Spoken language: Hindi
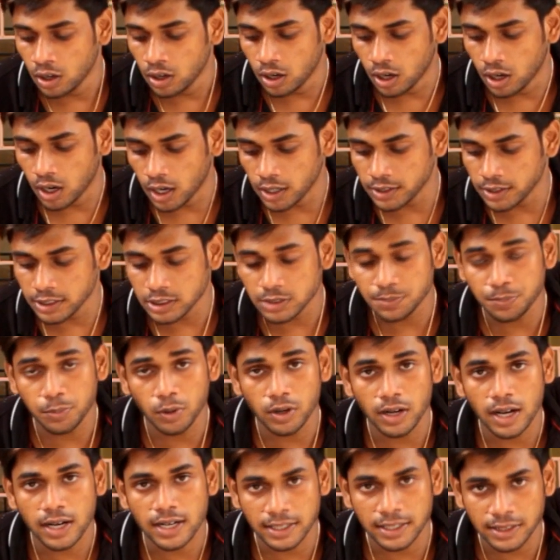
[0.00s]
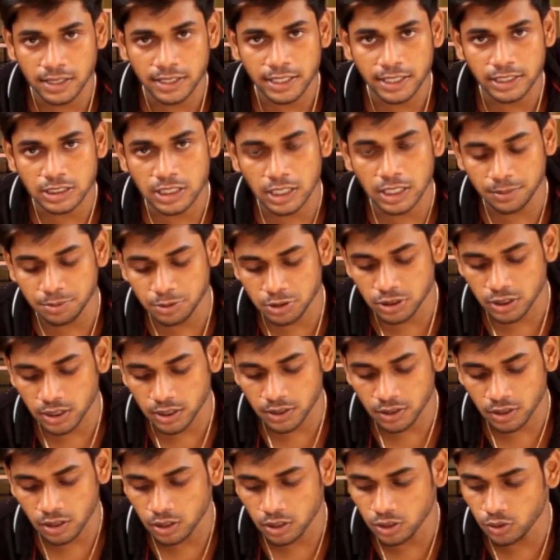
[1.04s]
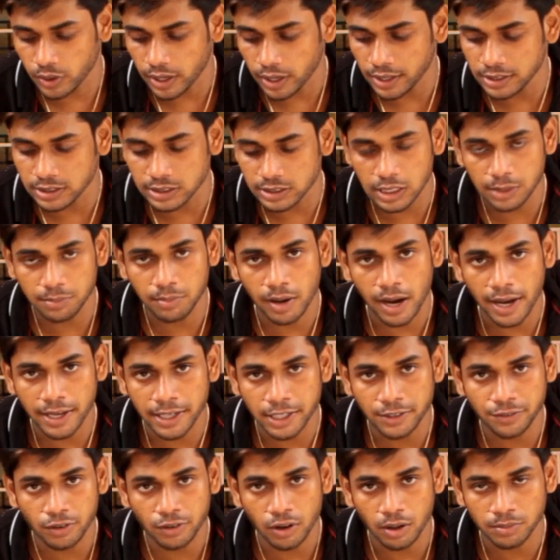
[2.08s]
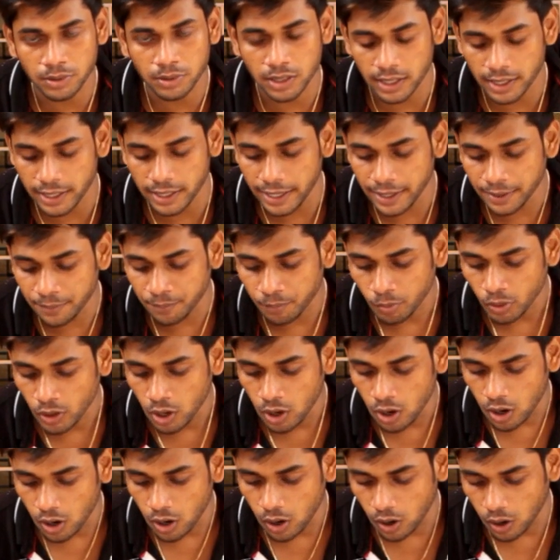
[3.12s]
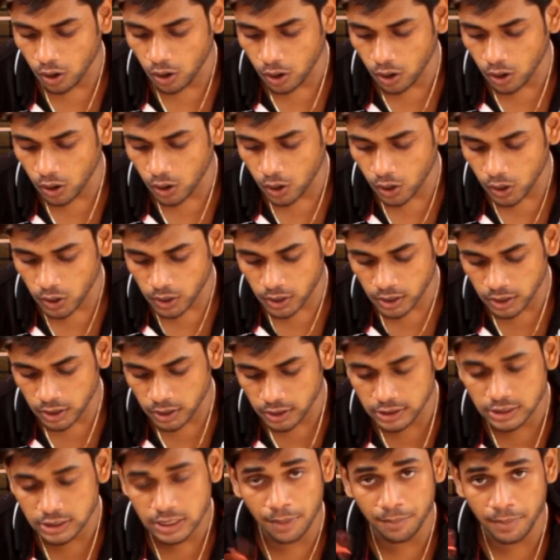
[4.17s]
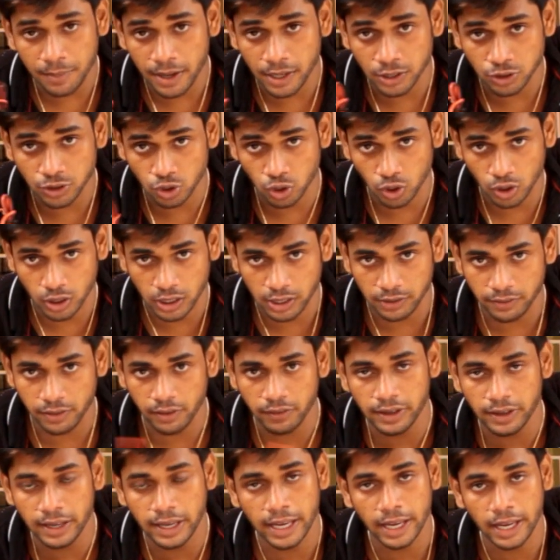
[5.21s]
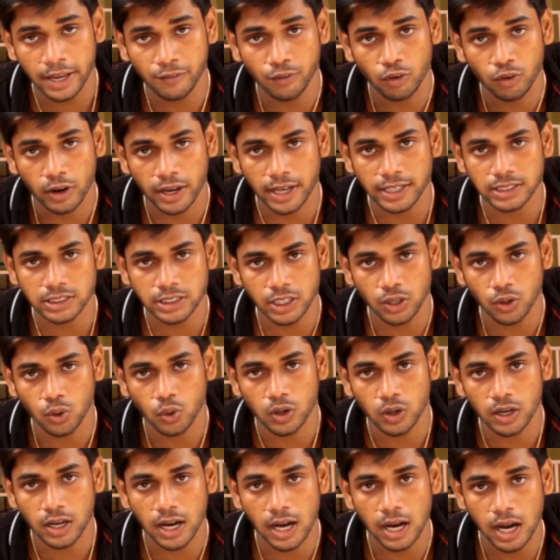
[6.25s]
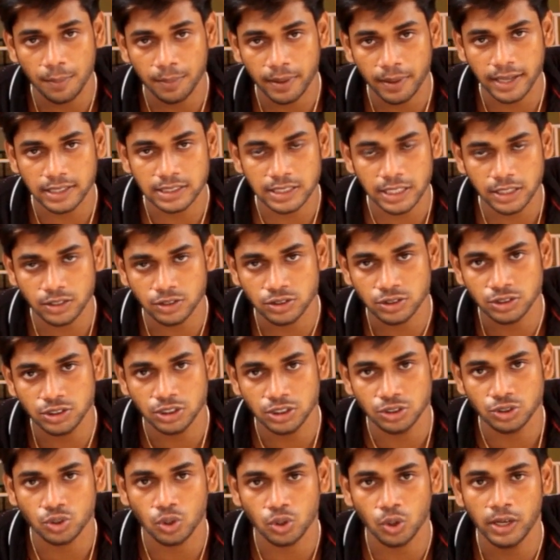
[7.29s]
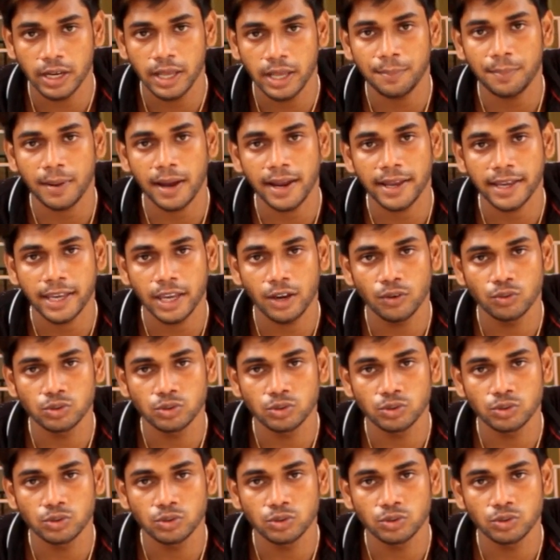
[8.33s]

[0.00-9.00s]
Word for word: uh, this product in the description you can easily buy it from the link और इसका मैं जो गिव अवे है वो कैसे होगा आप कैसे इस चीज़ को ले पाएंगे